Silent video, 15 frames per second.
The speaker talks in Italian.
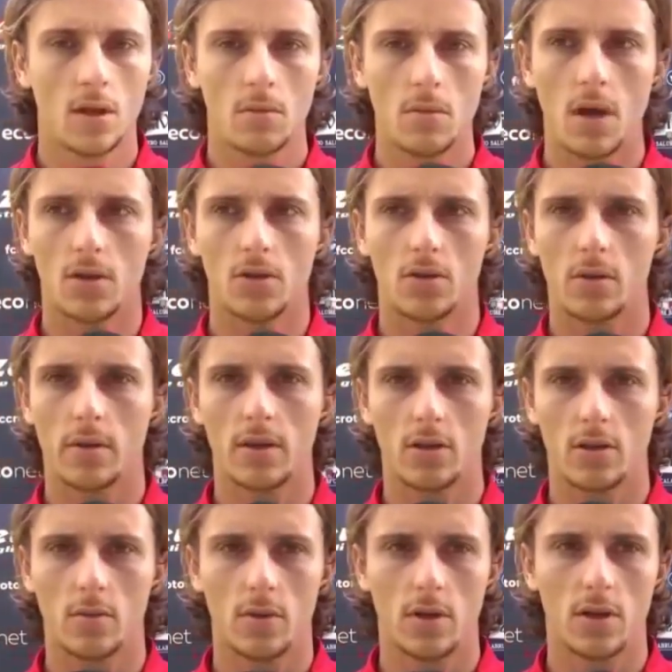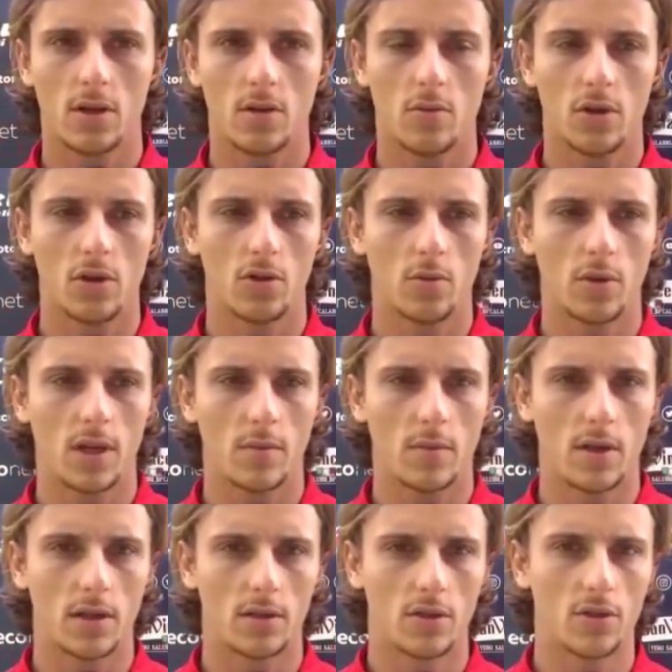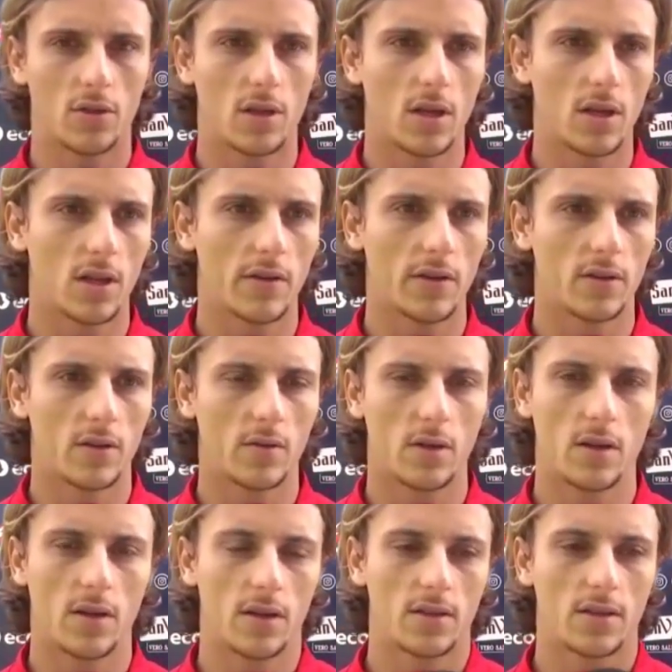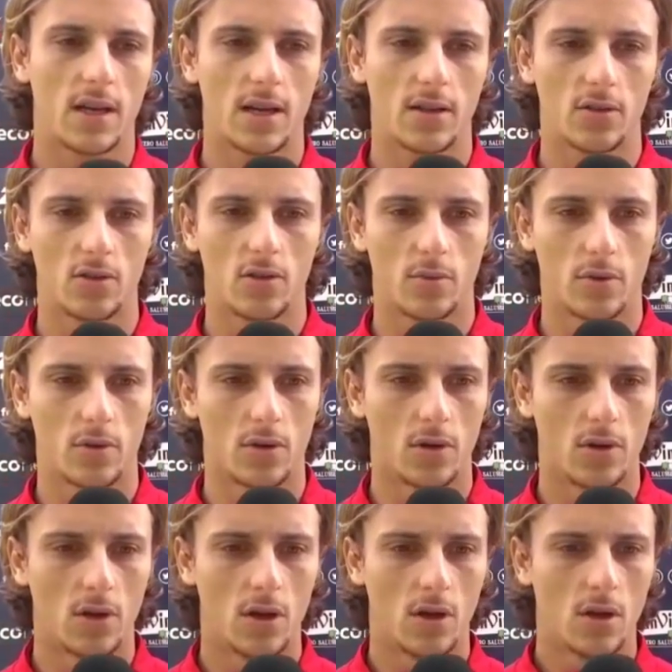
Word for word: Ma sicuramente come, come ho detto prima, una stagione deve essere quella del riscatto dopo